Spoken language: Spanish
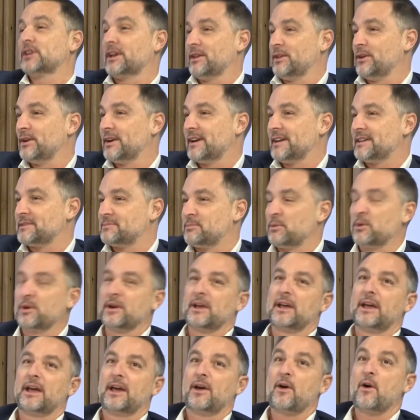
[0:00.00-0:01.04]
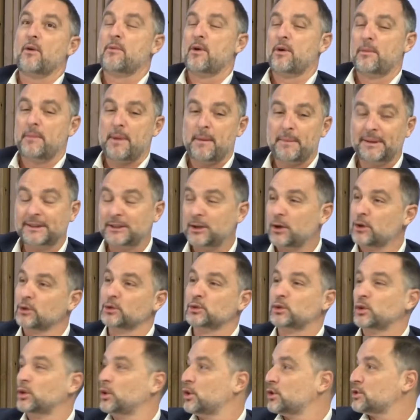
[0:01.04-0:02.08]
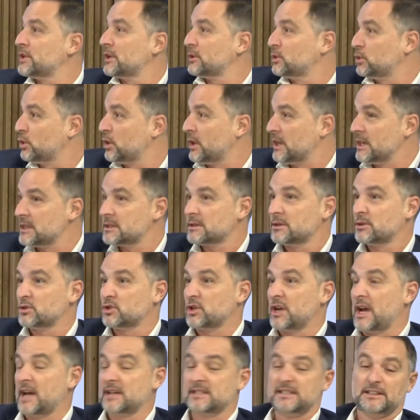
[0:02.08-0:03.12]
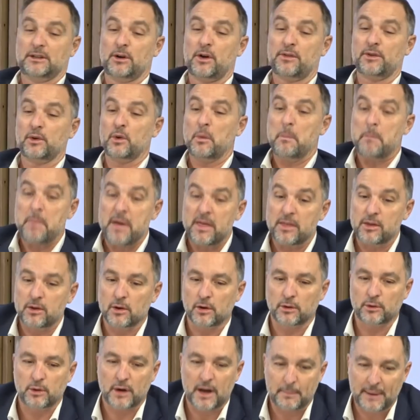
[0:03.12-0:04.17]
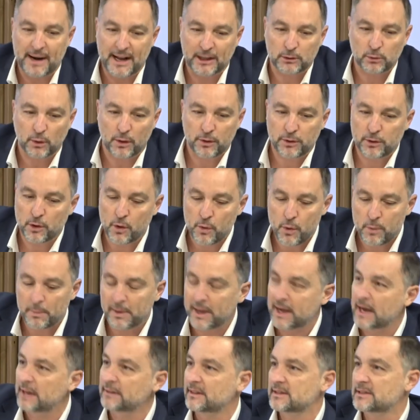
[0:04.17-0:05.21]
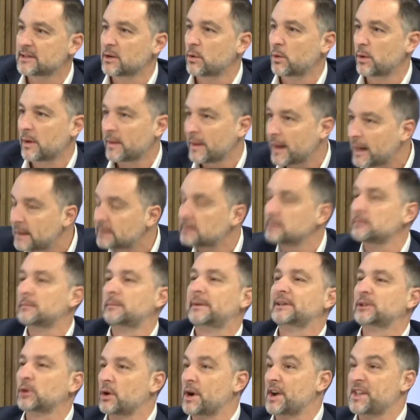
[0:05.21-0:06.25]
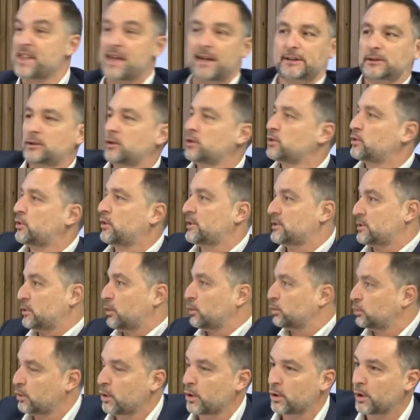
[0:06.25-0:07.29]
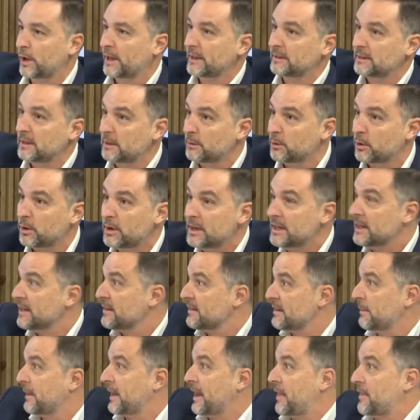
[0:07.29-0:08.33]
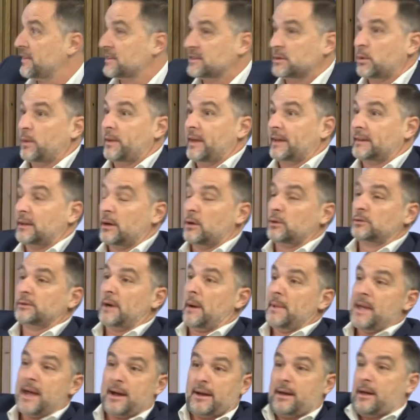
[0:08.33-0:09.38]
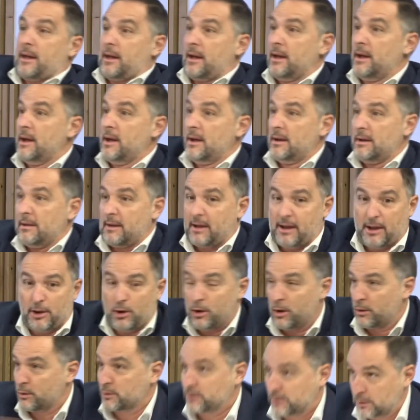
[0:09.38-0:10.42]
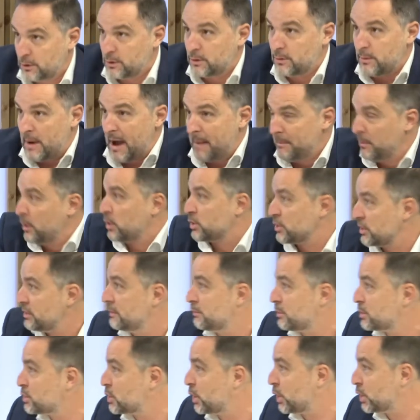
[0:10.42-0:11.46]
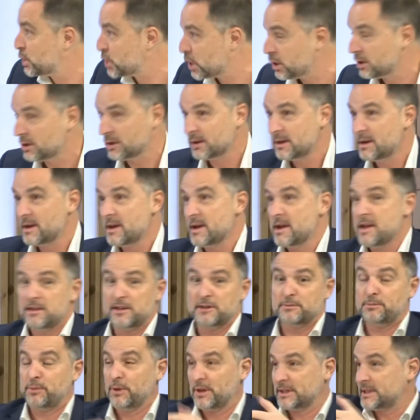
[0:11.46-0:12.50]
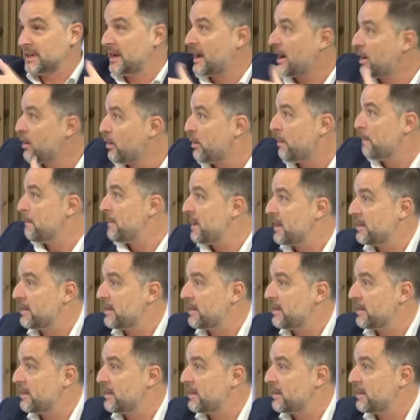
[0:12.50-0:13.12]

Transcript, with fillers: seguidores, porque como me he metido con todos los sectores, o sea, si tengo que hacer un vídeo de una mala actuación de un vigilante de seguridad, toca caña. Y todo, todo, todo el colectivo de vigilantes de seguridad en contra mía, que, que yo conozco, tengo amigos íntimos que lo son. Después si hago un